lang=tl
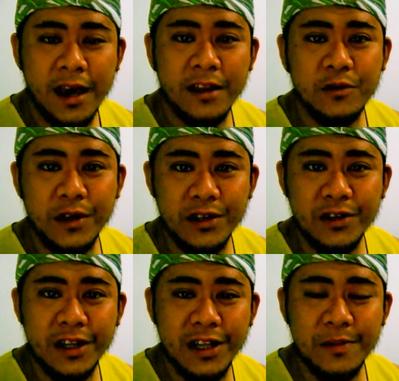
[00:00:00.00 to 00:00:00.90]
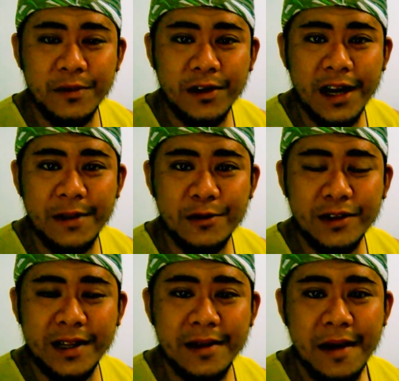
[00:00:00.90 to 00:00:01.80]
And huwag niyo na din pong
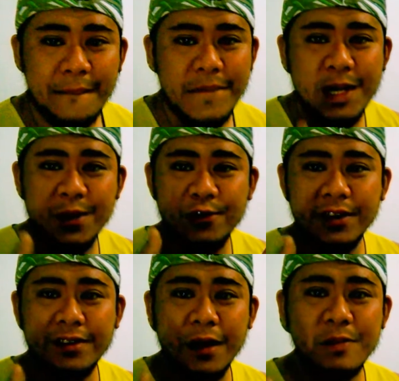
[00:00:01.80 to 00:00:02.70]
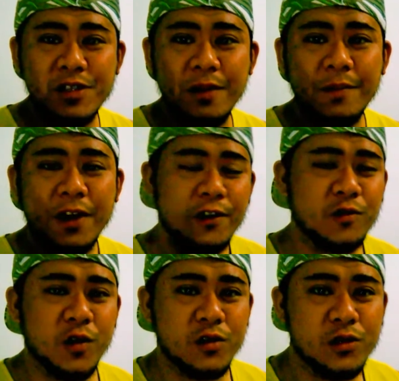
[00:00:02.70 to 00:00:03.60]
kalimutan, bigyan ako ng thumbs up
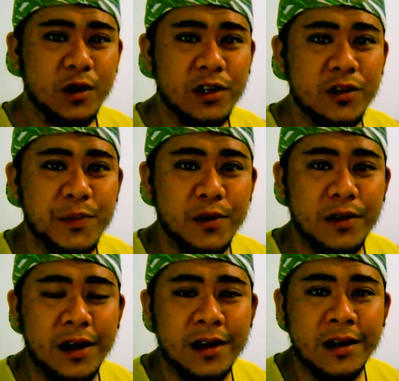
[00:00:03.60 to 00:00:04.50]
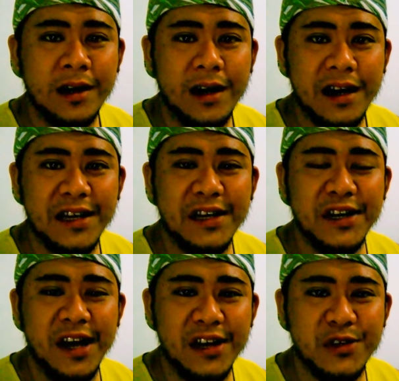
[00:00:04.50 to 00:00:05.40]
kung nagustuhan niyo po ang uh, aking
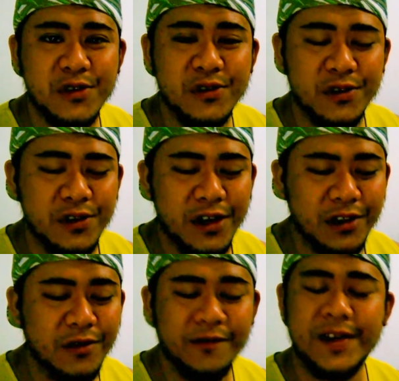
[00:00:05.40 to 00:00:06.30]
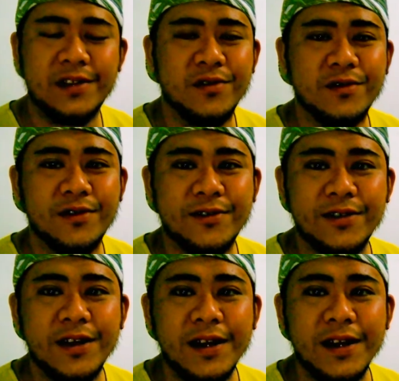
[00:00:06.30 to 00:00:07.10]
reaction or itong video ko